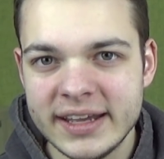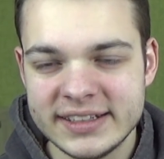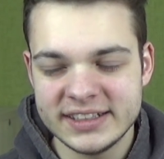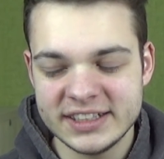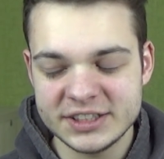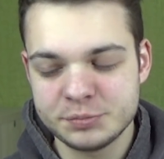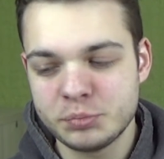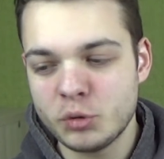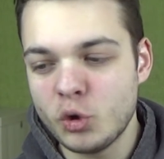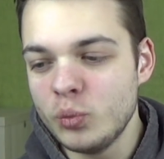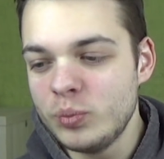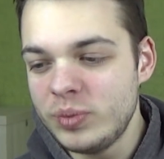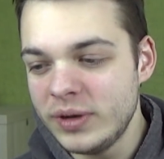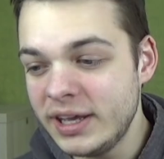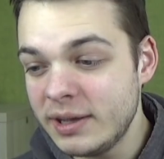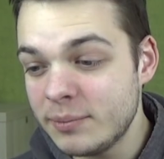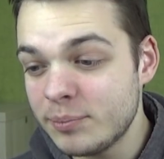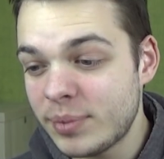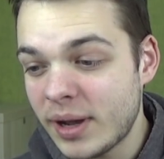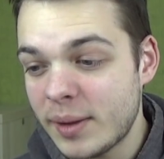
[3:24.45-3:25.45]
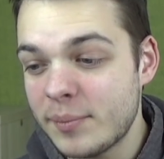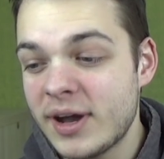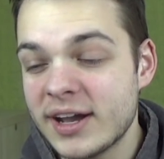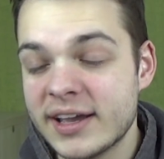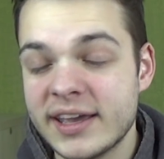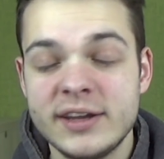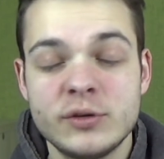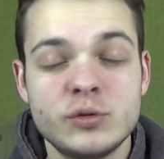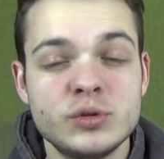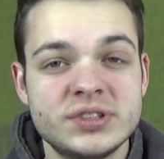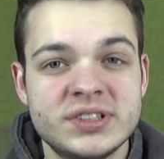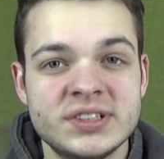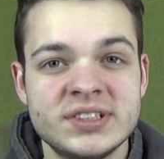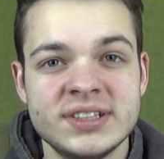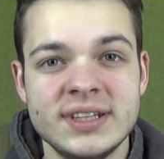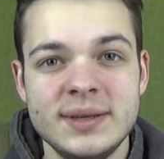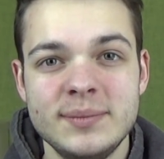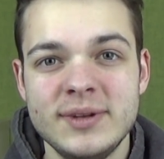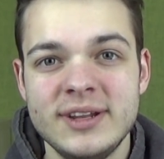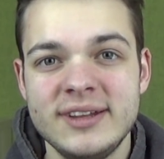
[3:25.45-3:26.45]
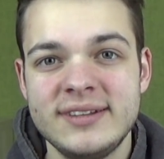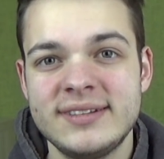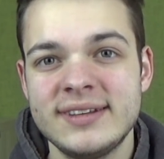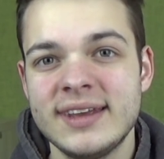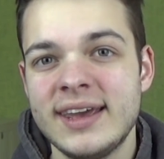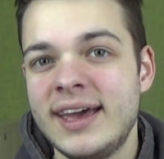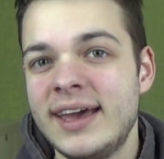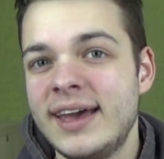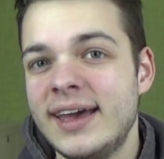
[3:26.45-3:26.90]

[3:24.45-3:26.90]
Das Problem bei Mark Andrews ist nämlich,